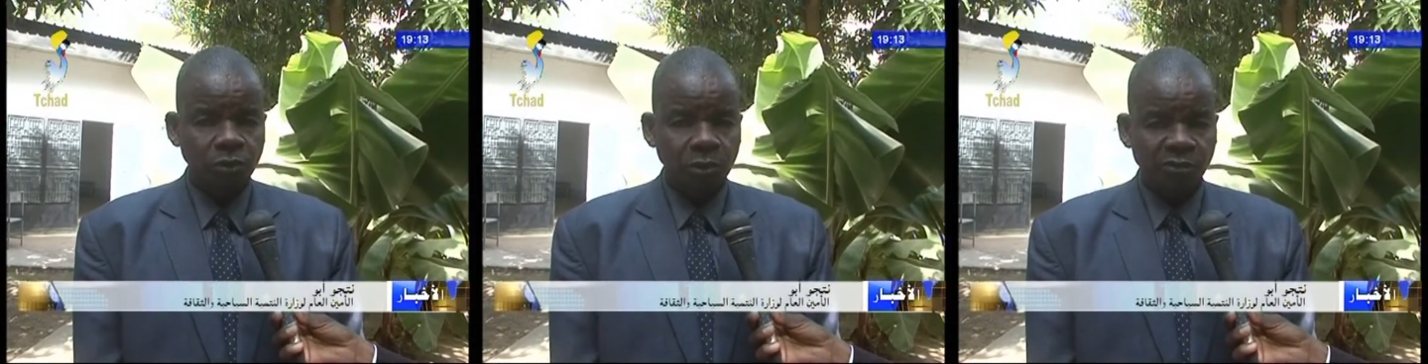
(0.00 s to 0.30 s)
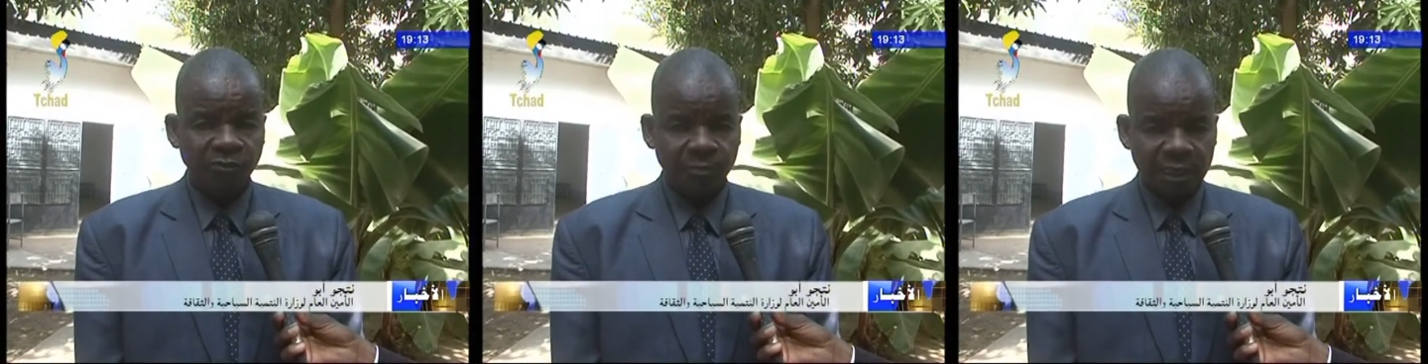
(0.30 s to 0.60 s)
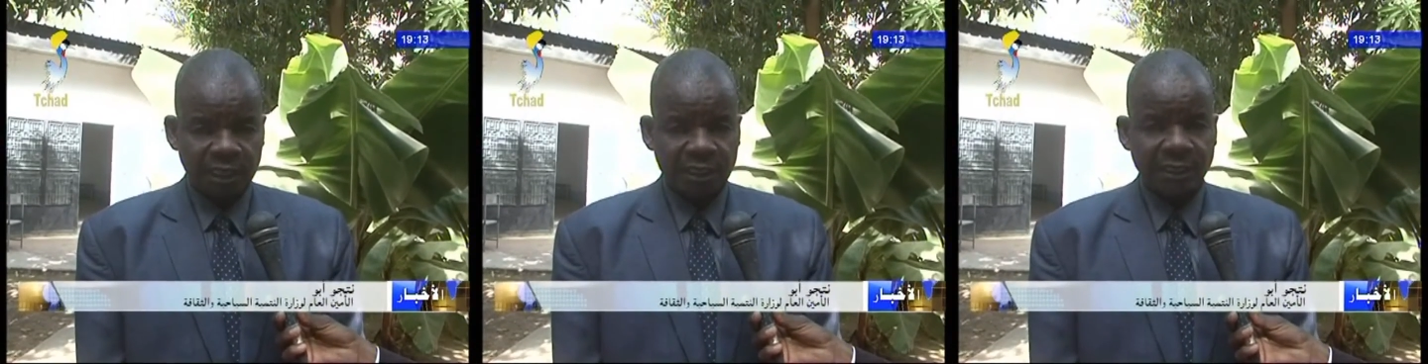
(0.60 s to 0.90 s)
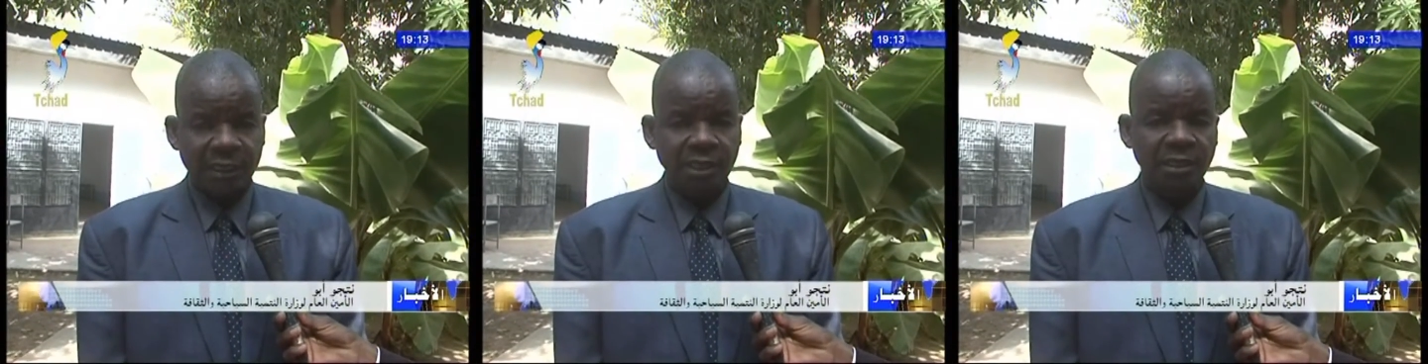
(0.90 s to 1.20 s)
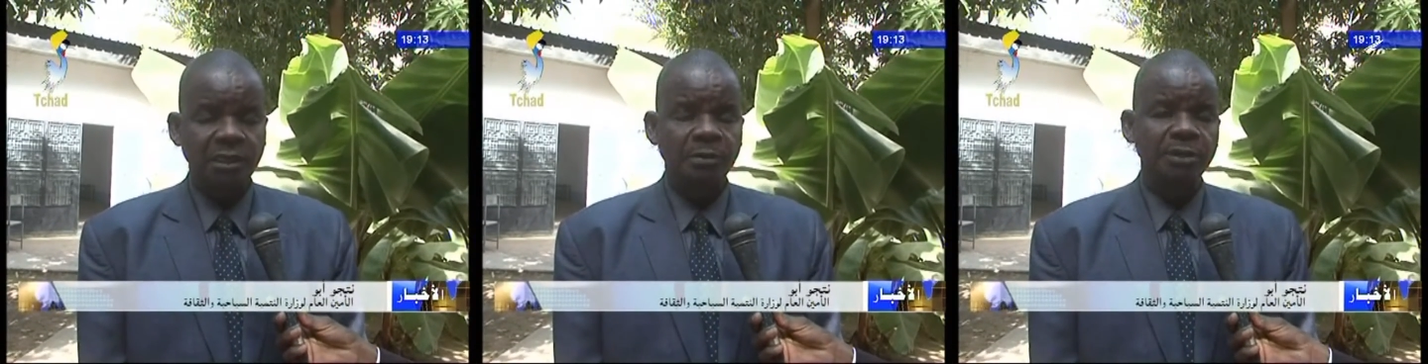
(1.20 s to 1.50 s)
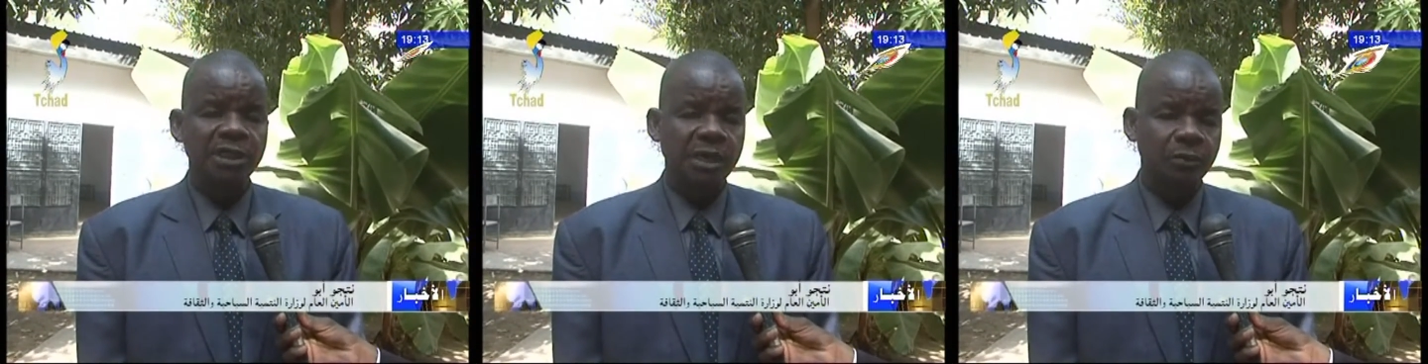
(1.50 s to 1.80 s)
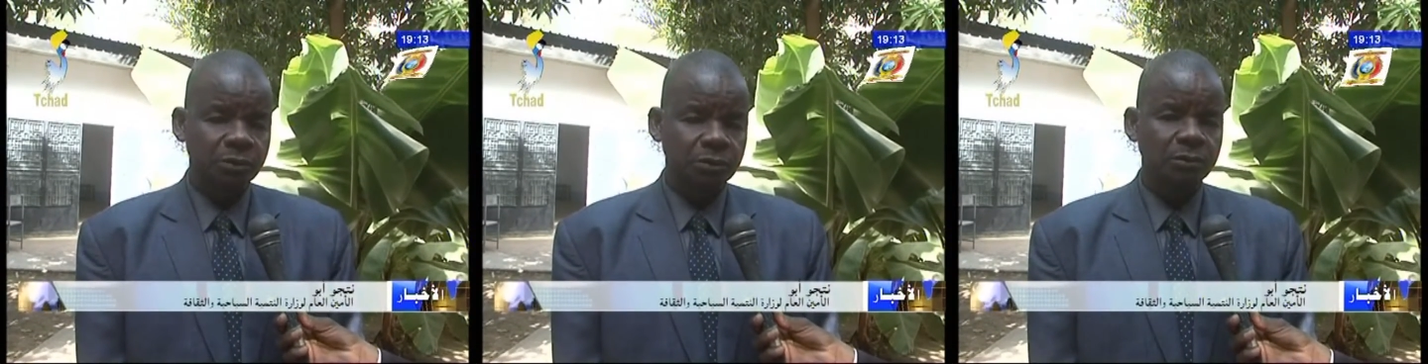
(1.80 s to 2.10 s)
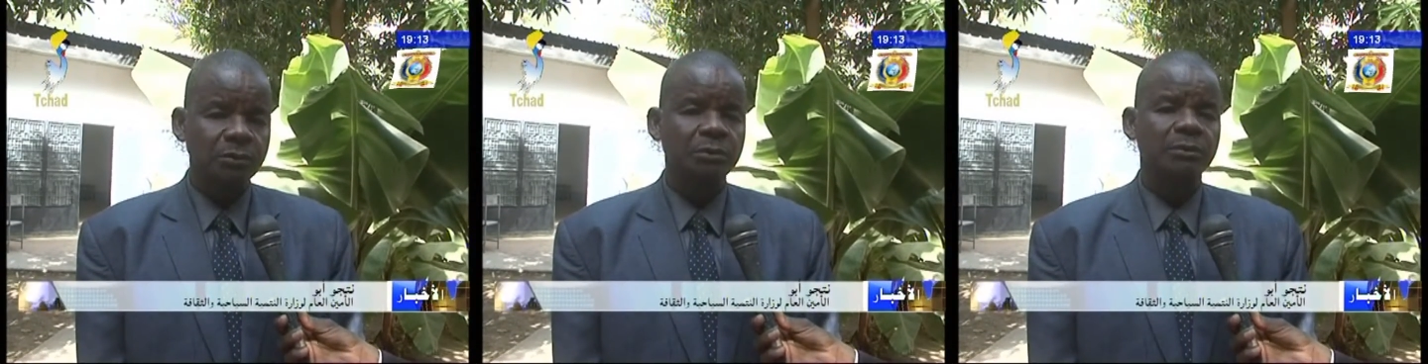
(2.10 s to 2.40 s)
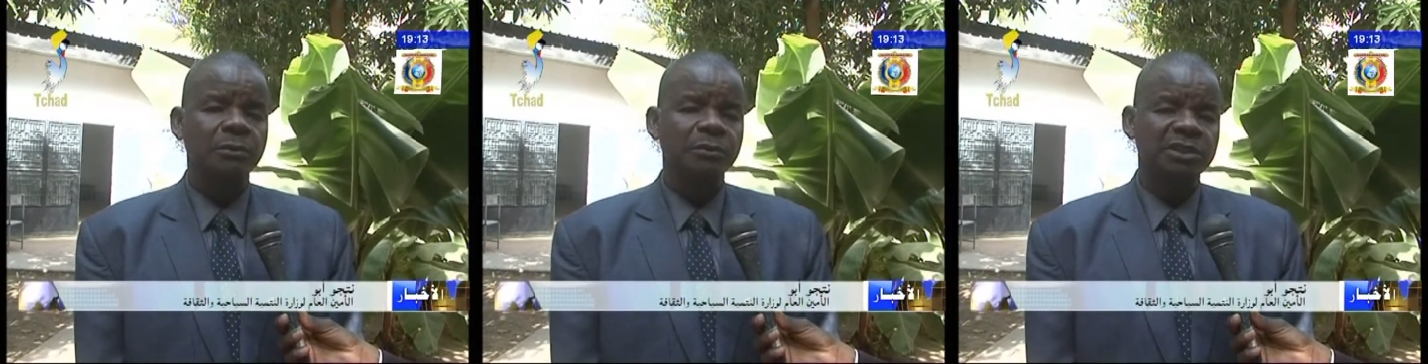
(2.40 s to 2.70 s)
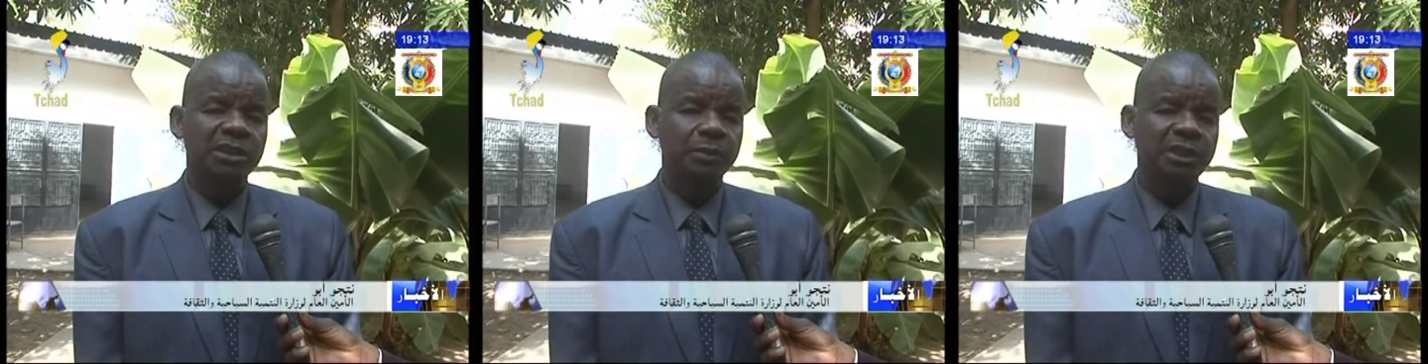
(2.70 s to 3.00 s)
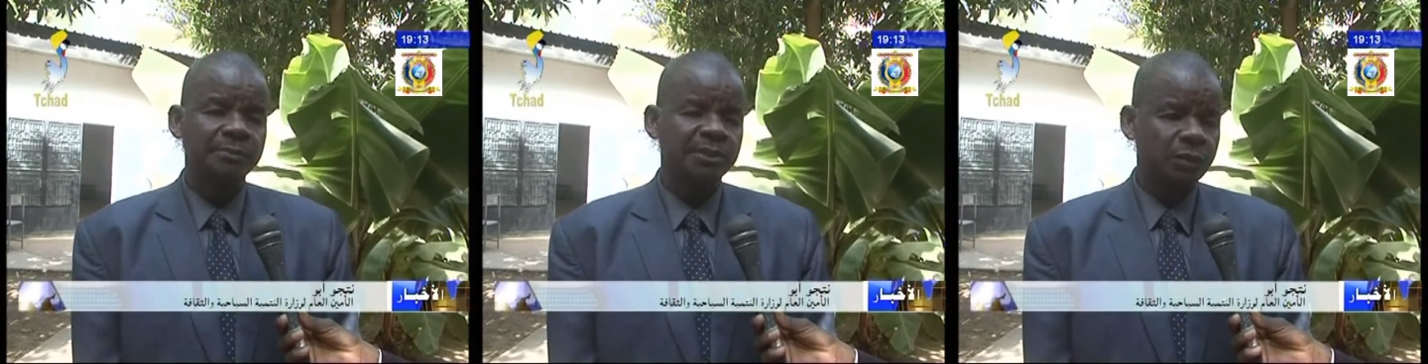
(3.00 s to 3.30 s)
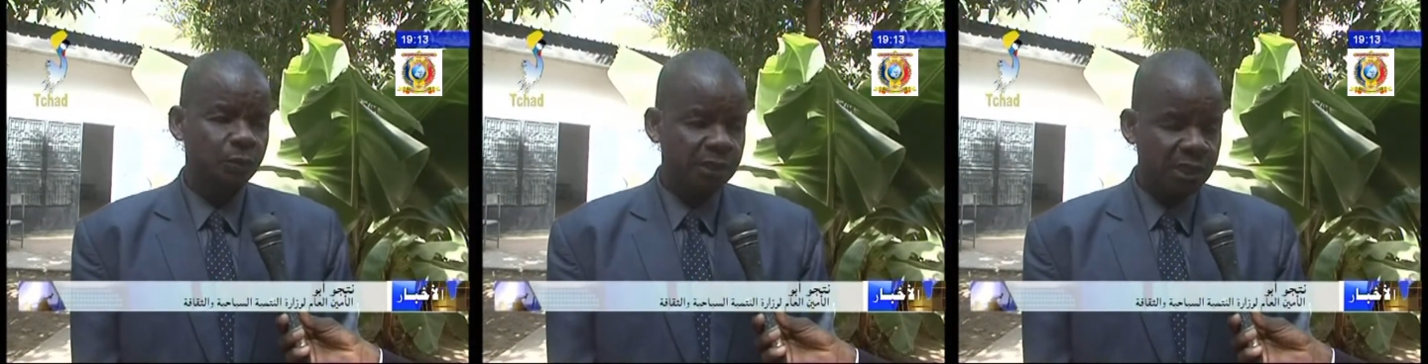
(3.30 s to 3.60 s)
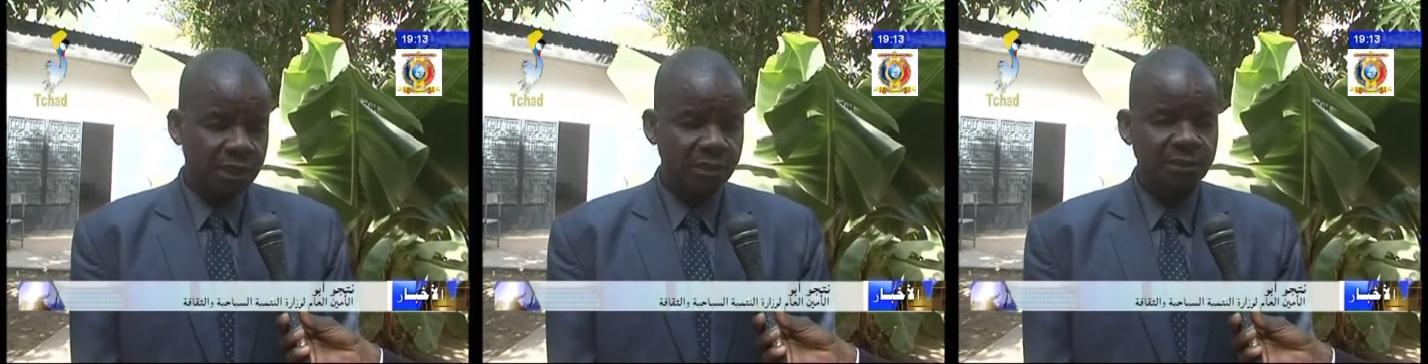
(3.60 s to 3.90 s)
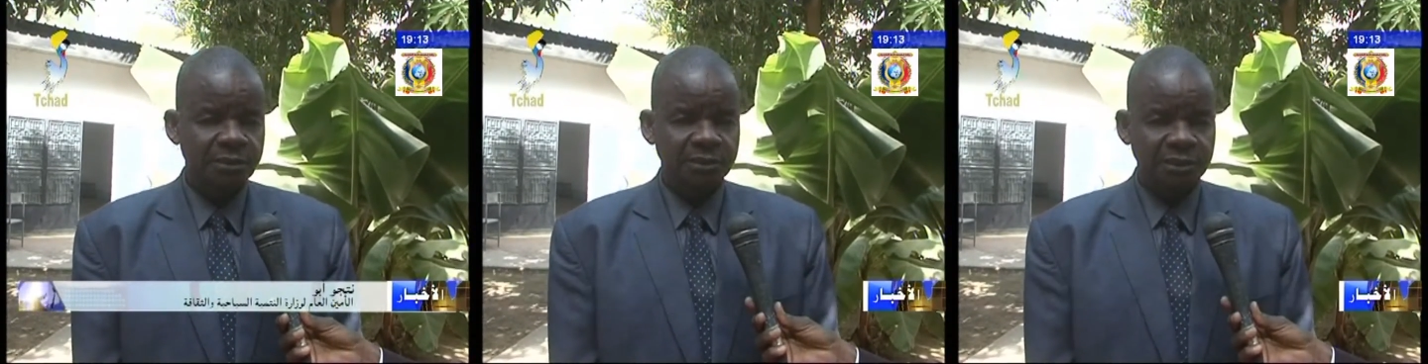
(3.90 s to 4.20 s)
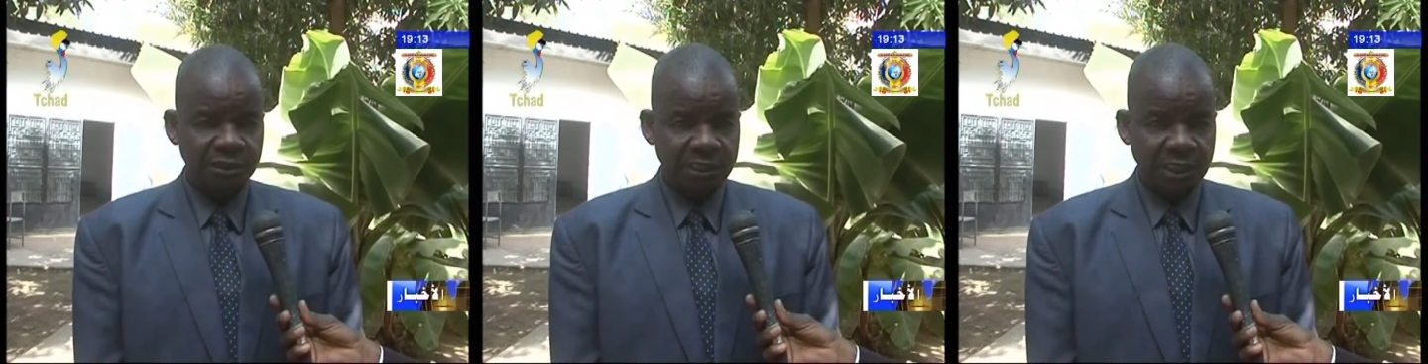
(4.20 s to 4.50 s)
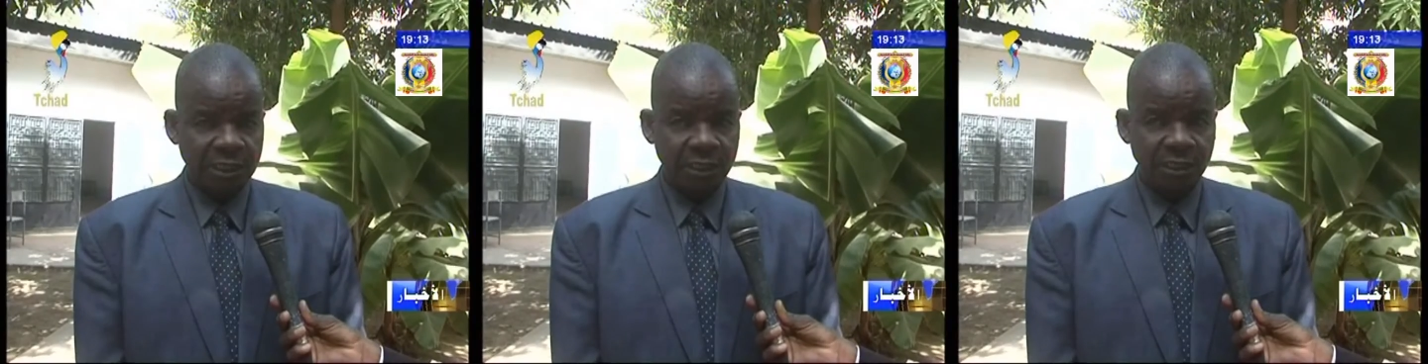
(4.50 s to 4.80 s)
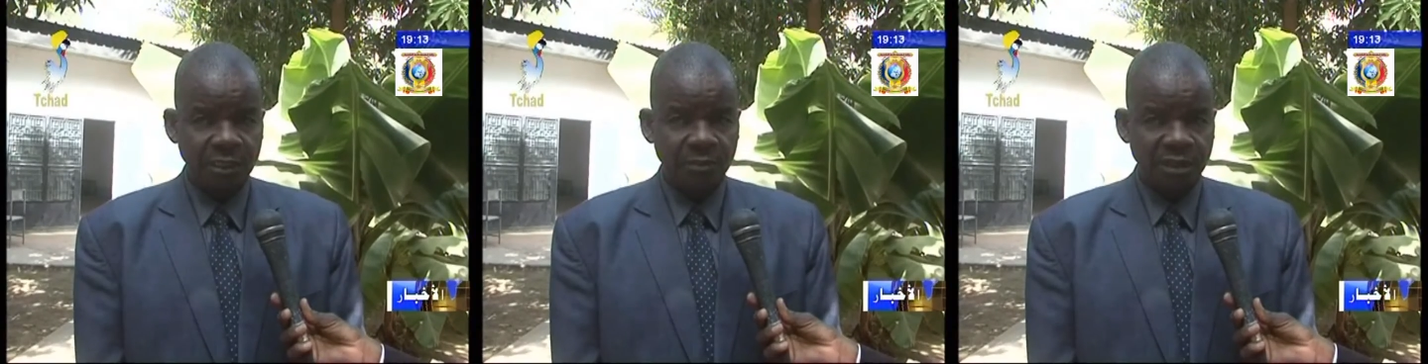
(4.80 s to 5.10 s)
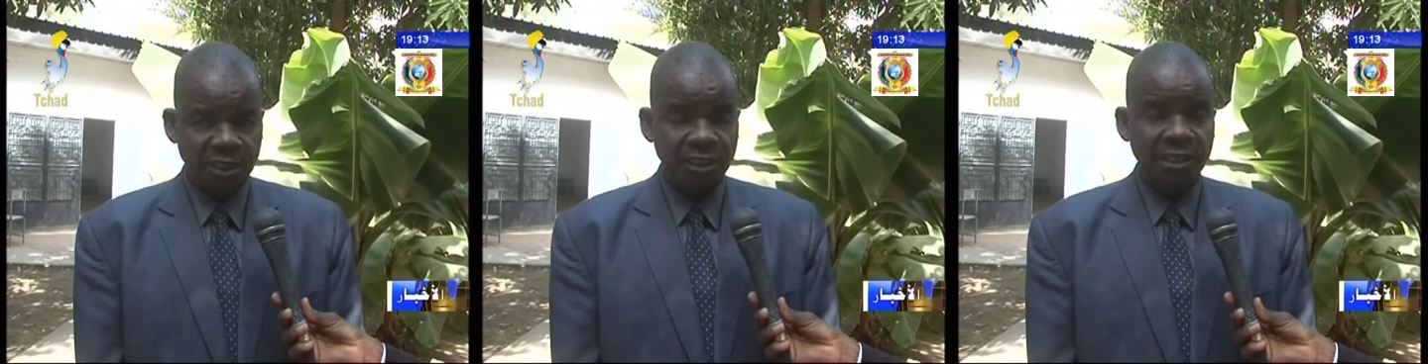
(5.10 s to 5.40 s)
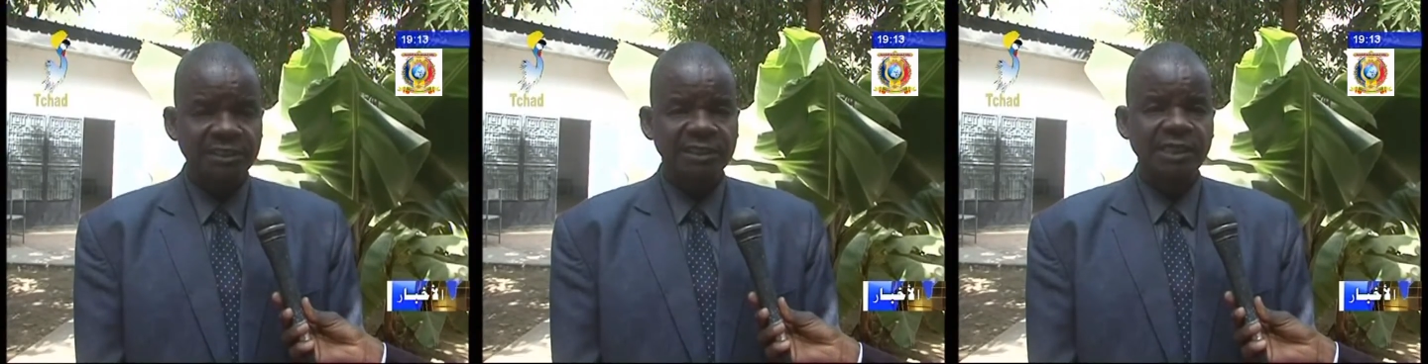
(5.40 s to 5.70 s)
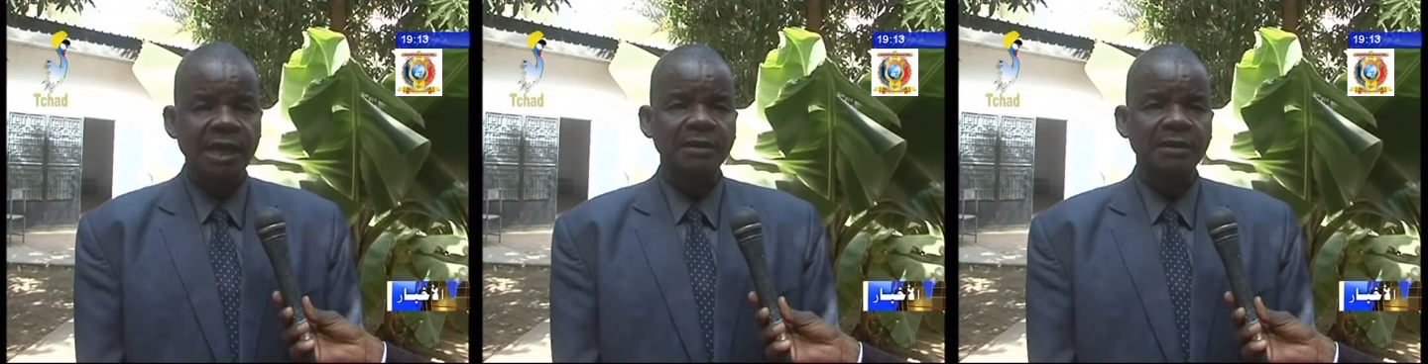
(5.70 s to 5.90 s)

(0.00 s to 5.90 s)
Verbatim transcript: دون في بكاندا بناكشو وبيساووا لهم تاويا ضد المرض السيدة